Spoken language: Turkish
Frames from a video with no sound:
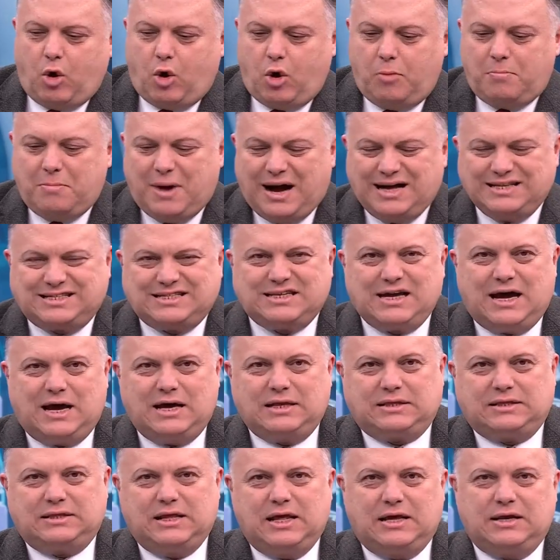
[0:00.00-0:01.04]
maç
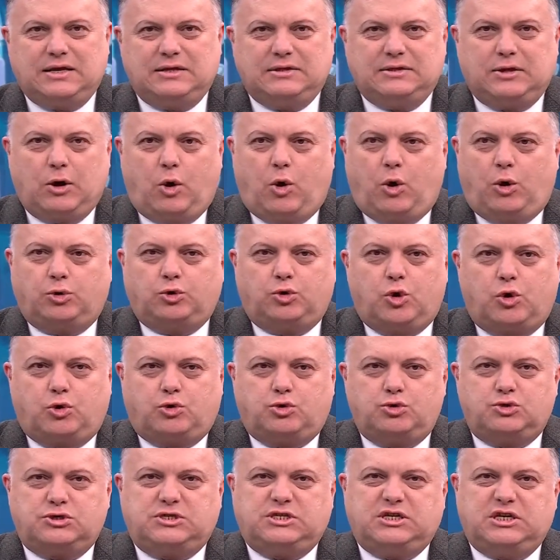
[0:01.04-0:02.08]
saatlerinde
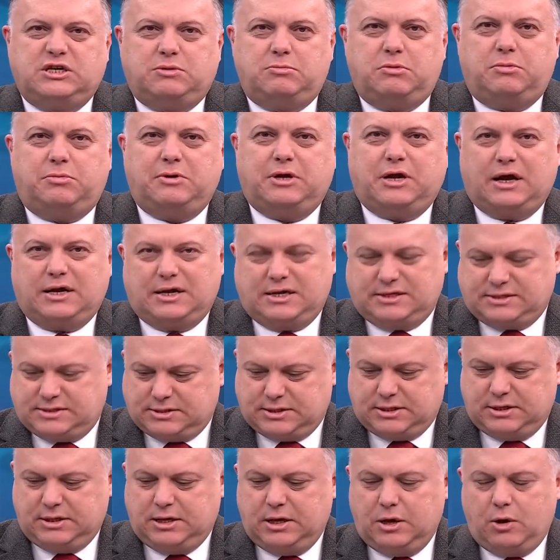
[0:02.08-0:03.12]
19-21
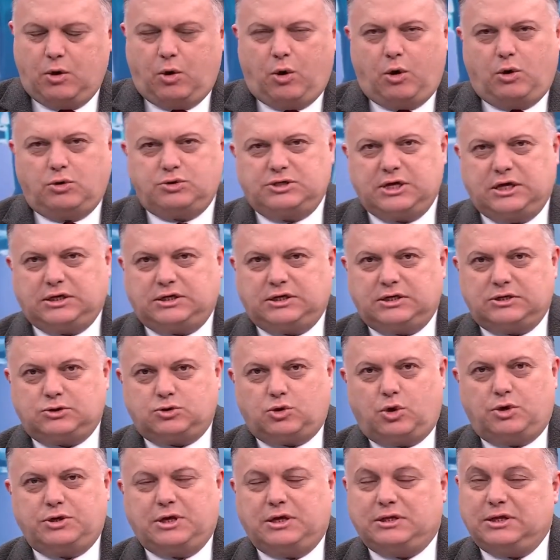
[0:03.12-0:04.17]
arası
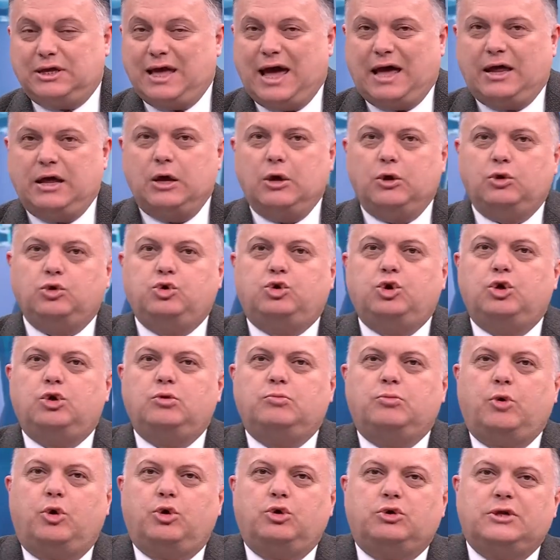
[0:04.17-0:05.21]
18-17 yani gün
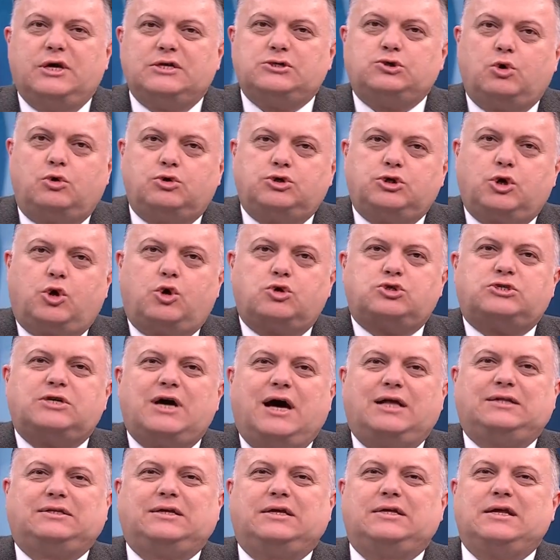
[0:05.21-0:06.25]
boyu nasıl olacak o
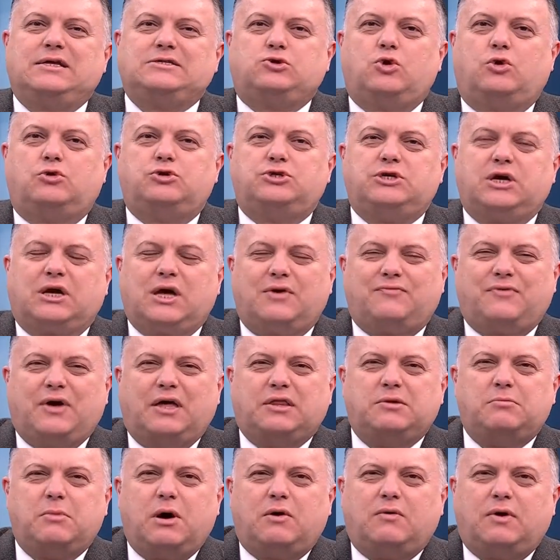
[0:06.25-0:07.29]
saatte nasıl olacak
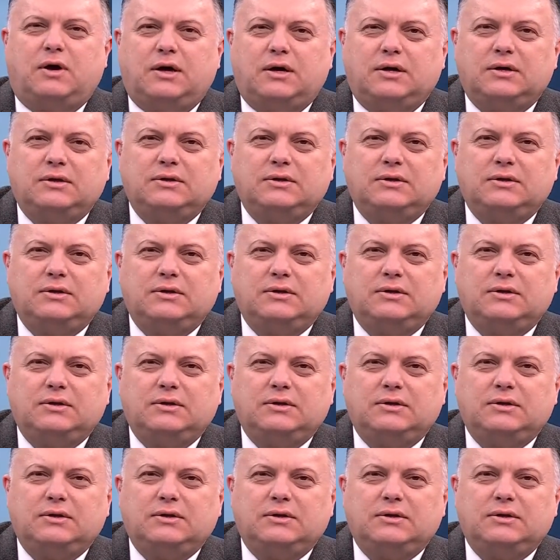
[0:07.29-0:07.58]
efendim hava?